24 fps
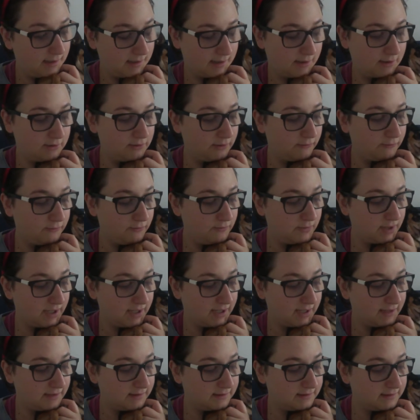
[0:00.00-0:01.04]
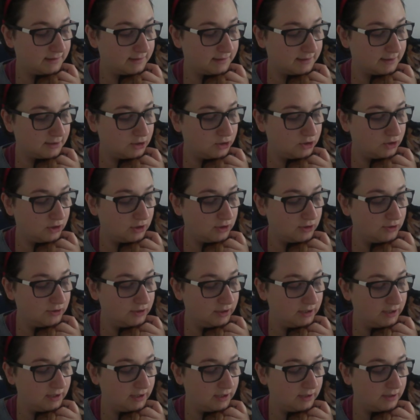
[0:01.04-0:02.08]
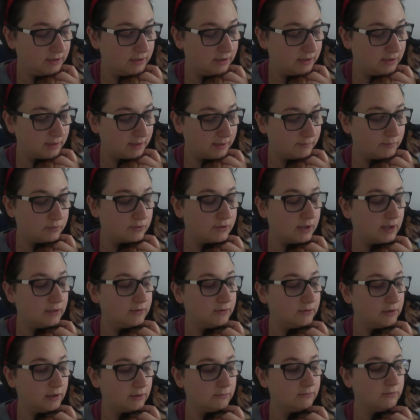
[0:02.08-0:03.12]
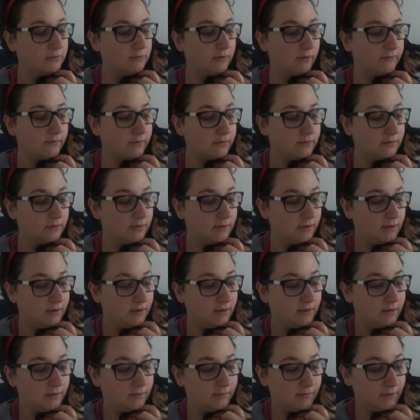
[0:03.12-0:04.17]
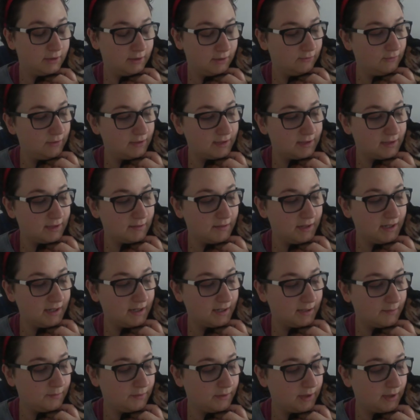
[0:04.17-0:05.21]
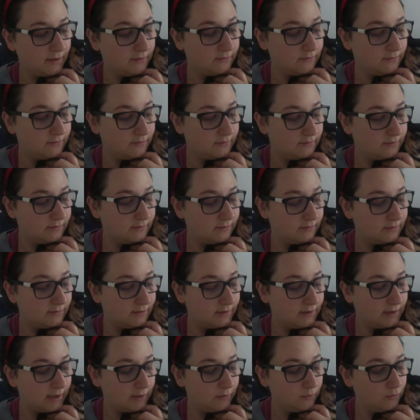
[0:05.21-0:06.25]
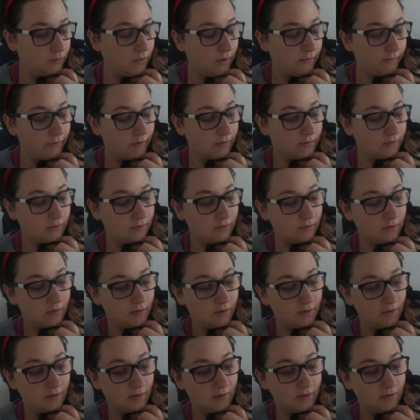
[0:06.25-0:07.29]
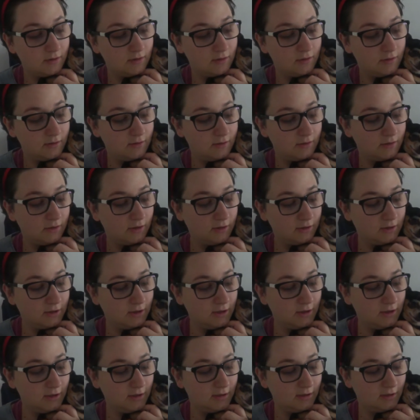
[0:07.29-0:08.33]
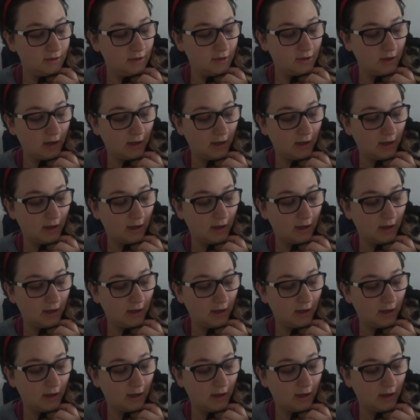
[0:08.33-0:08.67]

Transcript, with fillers: E conta Fulmina che altri sette giorni è Capodanno, l'anno nuovo. Quindi due settimane è Capodanno. L'anno nuovo. Ah sì? Di